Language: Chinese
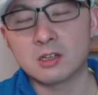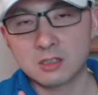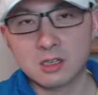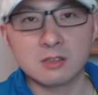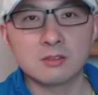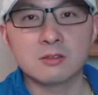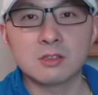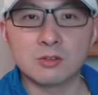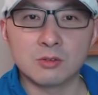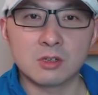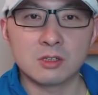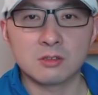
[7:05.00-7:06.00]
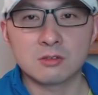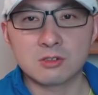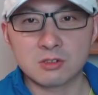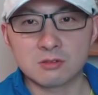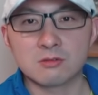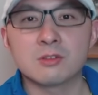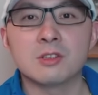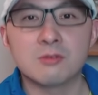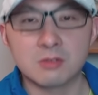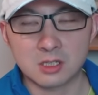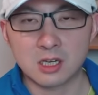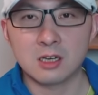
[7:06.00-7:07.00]
上有很多人都制出 T
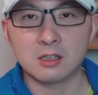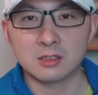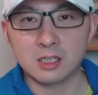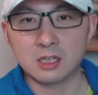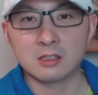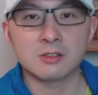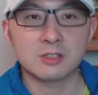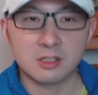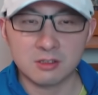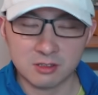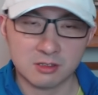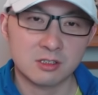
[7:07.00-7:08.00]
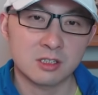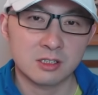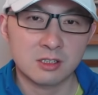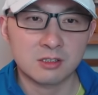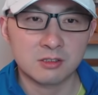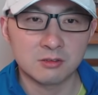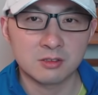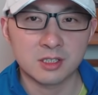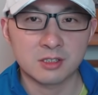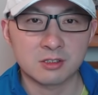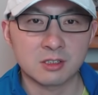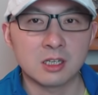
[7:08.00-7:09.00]
恤衫了。那两道线其实人家是有解
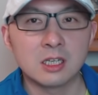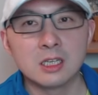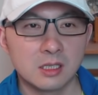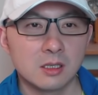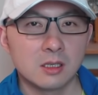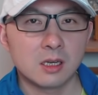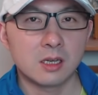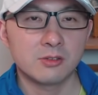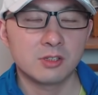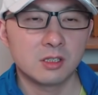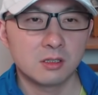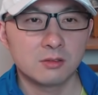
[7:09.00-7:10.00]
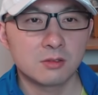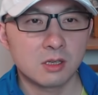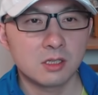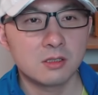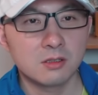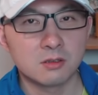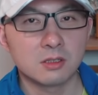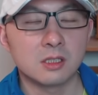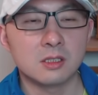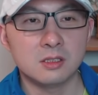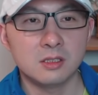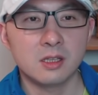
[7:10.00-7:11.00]
释的。还有一个流传已久的
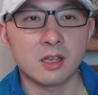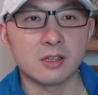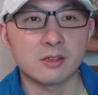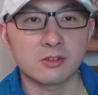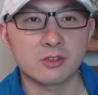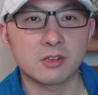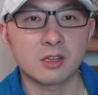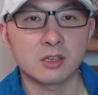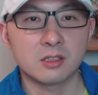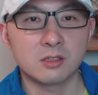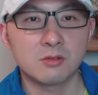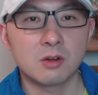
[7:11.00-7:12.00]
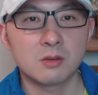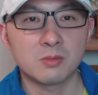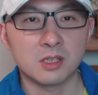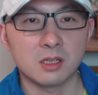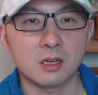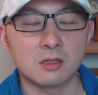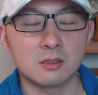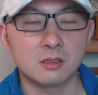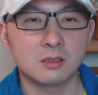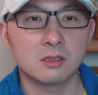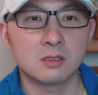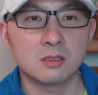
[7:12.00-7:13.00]
疑点是那个荧光笔啊，一
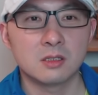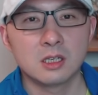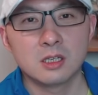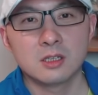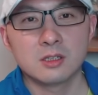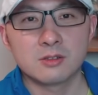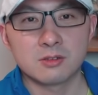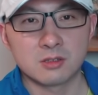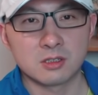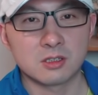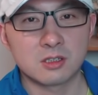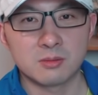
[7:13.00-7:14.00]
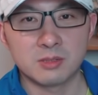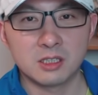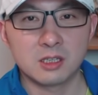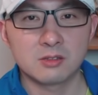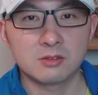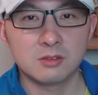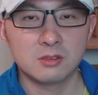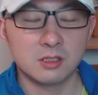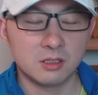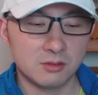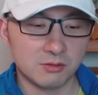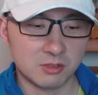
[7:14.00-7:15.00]
个就是视频当中一
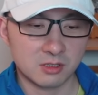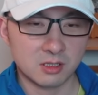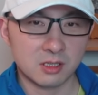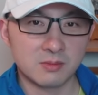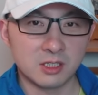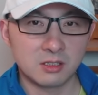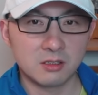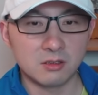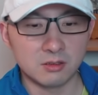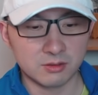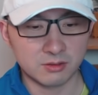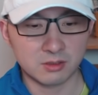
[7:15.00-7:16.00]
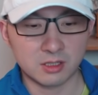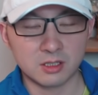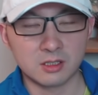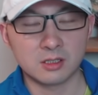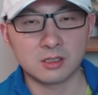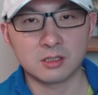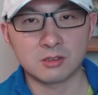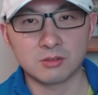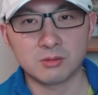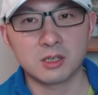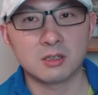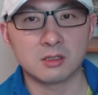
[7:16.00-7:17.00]
个女士在门口就给人那个投
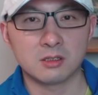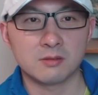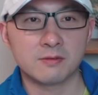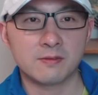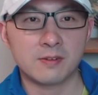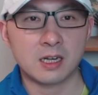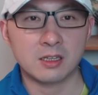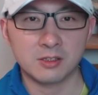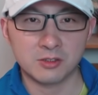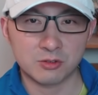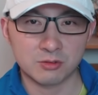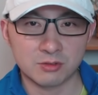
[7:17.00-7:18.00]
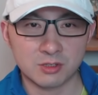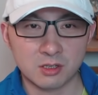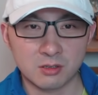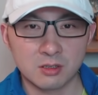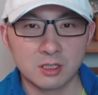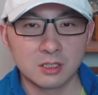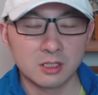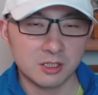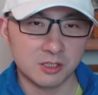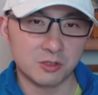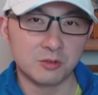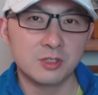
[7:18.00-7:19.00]
票的人发那种叫
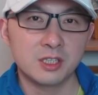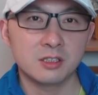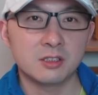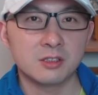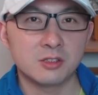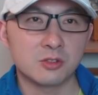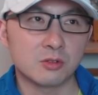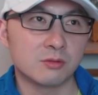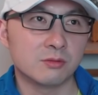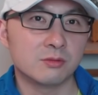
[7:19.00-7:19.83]
油性的那种。